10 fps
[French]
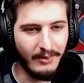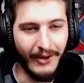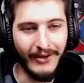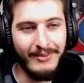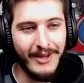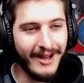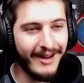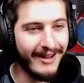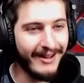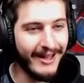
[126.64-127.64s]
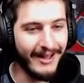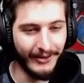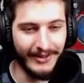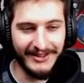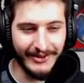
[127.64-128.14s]
on est bien là, regarde,
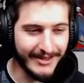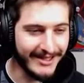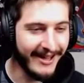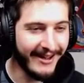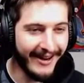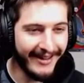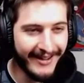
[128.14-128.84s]
on est tout seul.